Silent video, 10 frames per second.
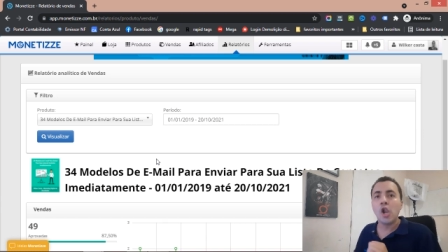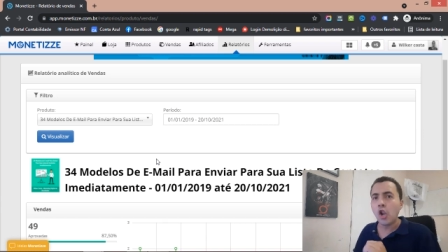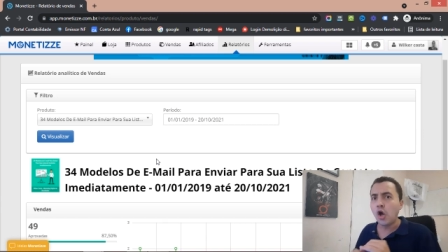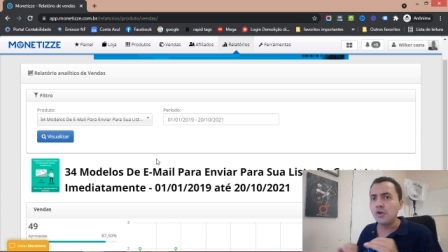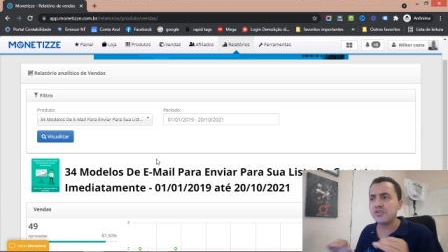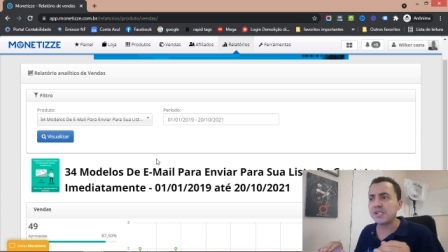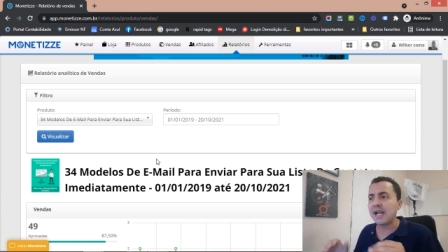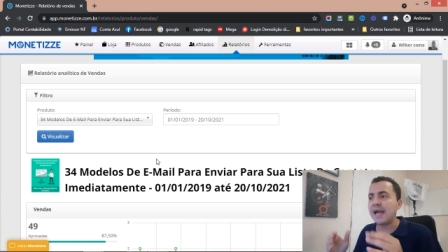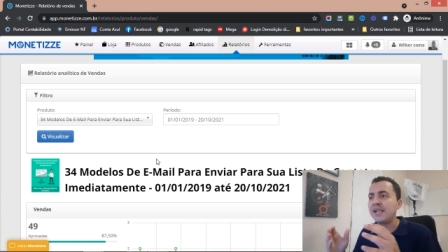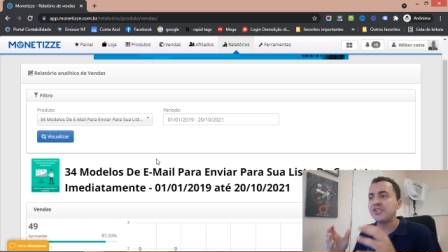Logo de
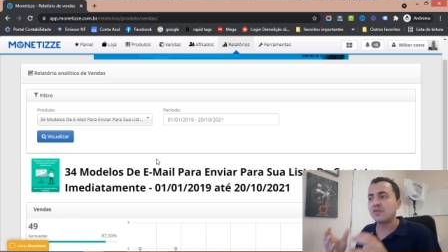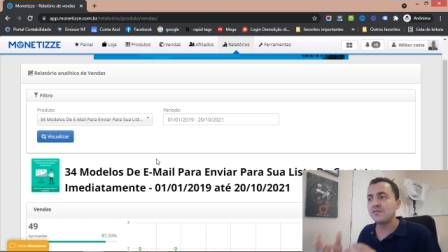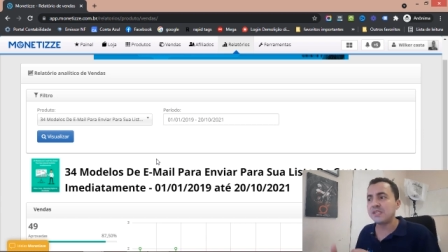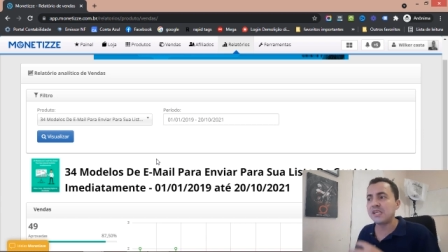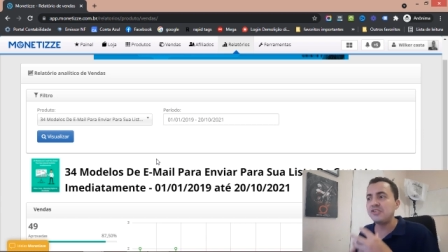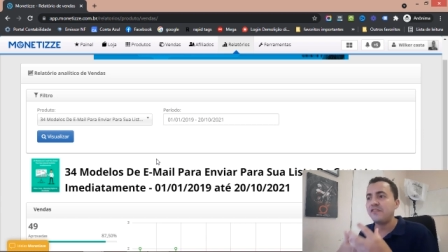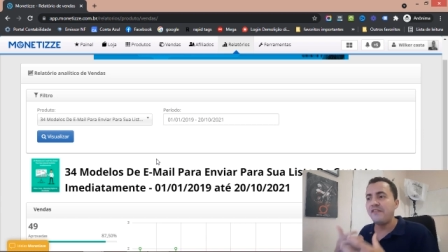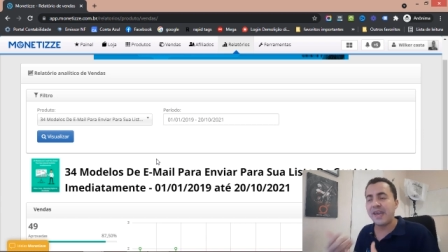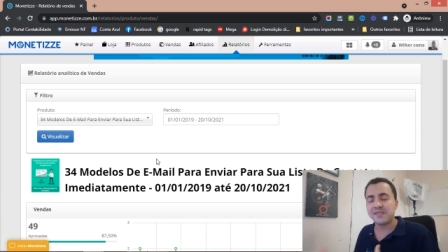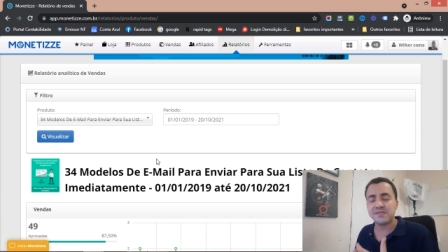cara já consegui
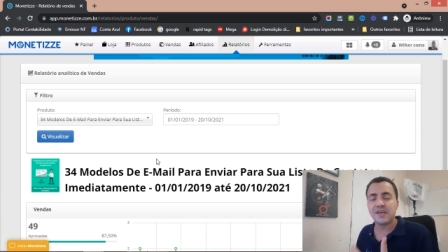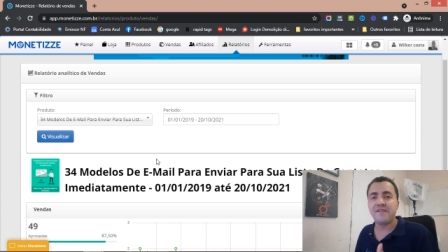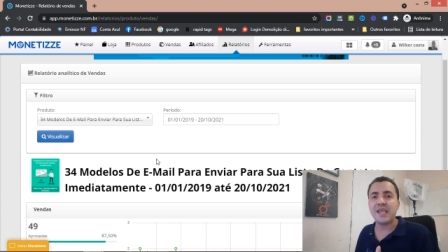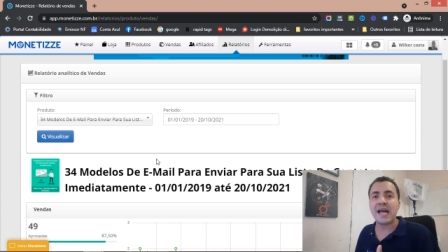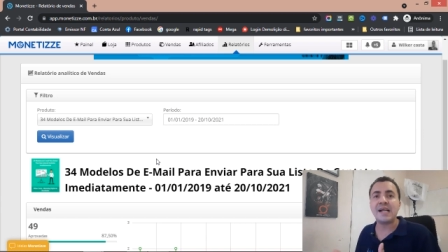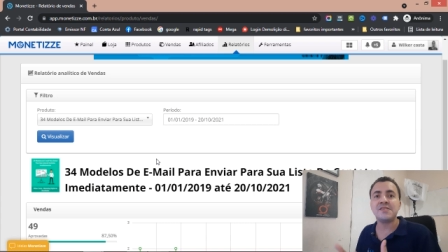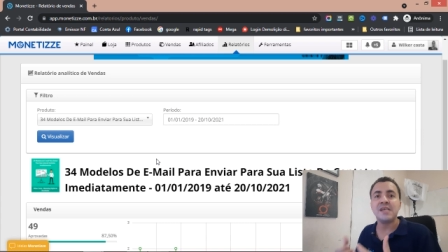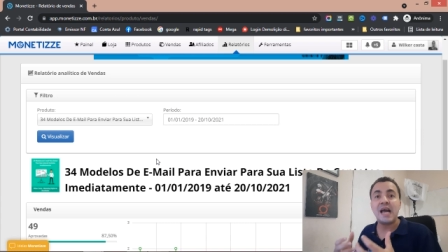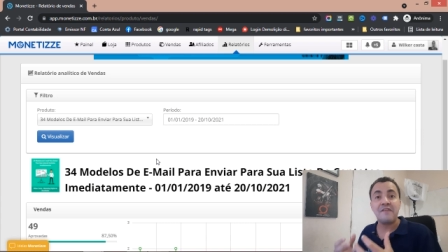diversos afiliados,